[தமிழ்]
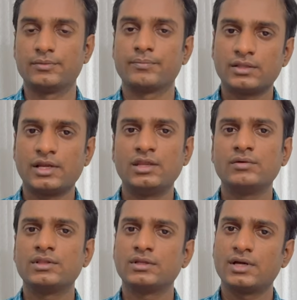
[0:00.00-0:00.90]
தண்ணி
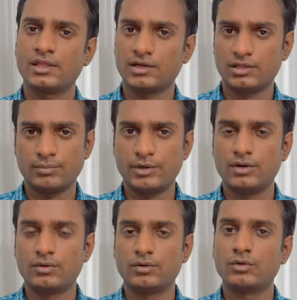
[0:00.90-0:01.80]
வந்து கதகதப்பாக
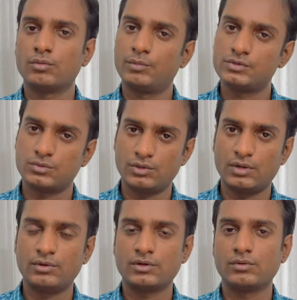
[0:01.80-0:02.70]
இருக்கணும் ரொம்ப சூடாகவும்
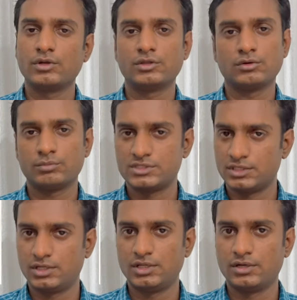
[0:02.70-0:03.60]
இருக்கக்கூடாது ரொம்ப சில்லுன்னு